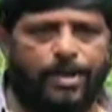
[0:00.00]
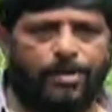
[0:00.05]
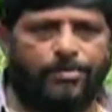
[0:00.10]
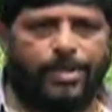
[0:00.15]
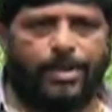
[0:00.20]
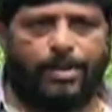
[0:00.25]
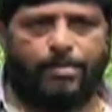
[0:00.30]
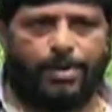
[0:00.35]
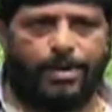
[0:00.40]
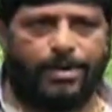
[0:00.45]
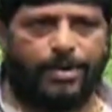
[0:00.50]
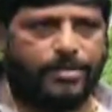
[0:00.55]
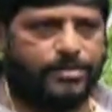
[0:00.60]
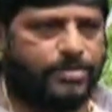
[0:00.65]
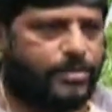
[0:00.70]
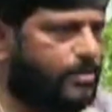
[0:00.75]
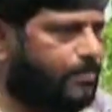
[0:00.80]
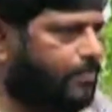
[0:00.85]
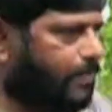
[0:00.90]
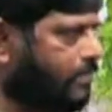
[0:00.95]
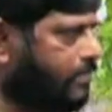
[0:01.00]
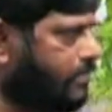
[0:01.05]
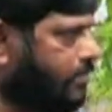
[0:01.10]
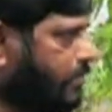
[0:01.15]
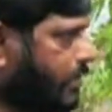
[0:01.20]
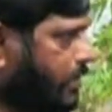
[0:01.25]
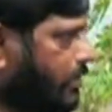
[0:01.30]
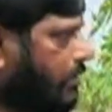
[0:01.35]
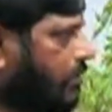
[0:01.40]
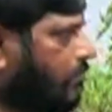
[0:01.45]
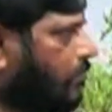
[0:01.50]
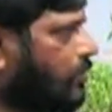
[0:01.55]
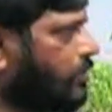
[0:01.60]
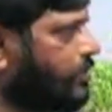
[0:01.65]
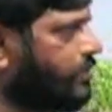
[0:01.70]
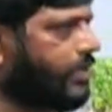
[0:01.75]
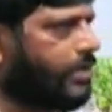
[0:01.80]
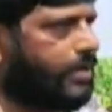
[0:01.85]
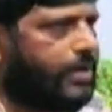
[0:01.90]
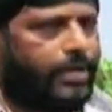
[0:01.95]
వేరే పంట వేస్తాడు ప్రస్తుతం మనం
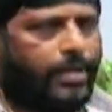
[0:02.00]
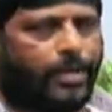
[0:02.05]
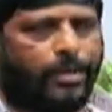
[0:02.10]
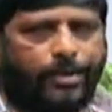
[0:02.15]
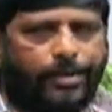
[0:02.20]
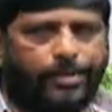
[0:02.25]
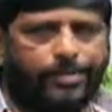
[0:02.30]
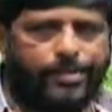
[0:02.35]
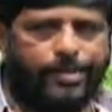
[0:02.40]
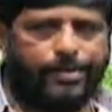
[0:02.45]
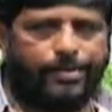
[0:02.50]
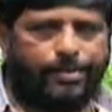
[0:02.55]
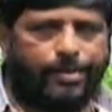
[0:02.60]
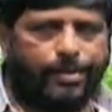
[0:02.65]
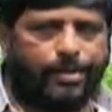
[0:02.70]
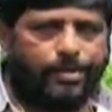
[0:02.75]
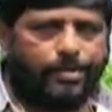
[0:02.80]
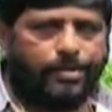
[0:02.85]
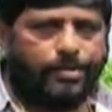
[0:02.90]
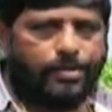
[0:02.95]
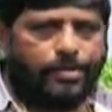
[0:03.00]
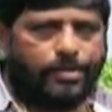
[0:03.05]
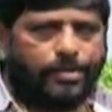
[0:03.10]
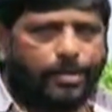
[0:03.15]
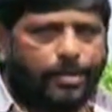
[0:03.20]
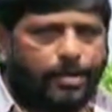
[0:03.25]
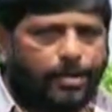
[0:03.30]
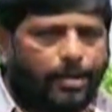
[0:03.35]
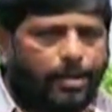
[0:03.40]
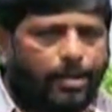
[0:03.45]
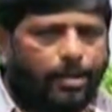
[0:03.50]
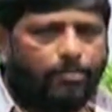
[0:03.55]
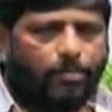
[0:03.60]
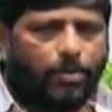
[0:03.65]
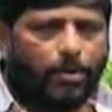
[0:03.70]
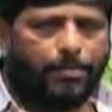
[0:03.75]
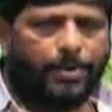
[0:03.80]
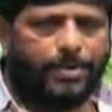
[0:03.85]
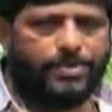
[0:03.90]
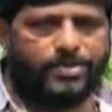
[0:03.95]
మూర్తి అనే రైతు
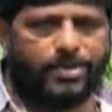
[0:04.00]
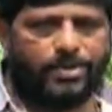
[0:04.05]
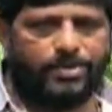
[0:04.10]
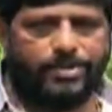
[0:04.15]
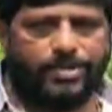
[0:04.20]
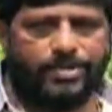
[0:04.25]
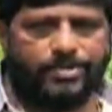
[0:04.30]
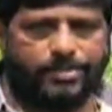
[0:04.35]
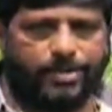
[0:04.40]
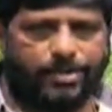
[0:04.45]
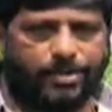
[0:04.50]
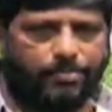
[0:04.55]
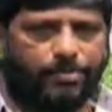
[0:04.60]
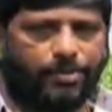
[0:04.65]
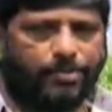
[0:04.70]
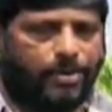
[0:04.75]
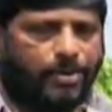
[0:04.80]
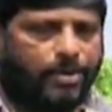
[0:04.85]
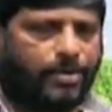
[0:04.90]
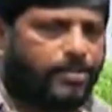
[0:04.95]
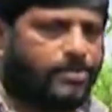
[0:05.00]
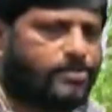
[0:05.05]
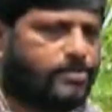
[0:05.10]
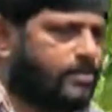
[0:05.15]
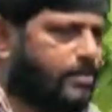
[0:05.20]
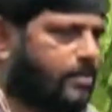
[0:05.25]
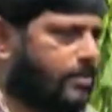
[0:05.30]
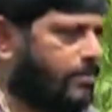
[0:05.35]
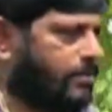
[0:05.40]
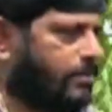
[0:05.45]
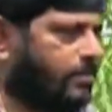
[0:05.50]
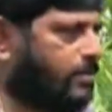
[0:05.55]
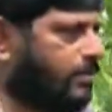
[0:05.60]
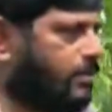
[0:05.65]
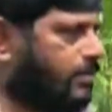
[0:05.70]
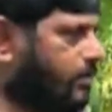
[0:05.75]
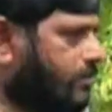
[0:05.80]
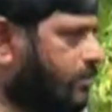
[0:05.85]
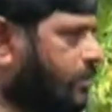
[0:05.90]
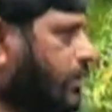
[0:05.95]
బొప్పాయి సాగు చేస్తున్నారు వివరాలు
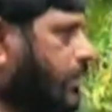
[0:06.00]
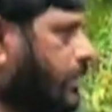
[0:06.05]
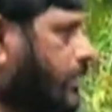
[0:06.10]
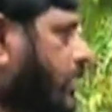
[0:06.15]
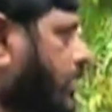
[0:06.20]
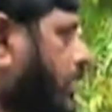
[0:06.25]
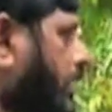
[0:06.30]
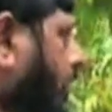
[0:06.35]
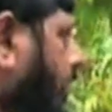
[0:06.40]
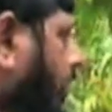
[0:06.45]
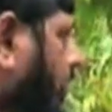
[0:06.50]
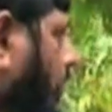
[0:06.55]
తెలుస్తున్నారు ఈ రెండో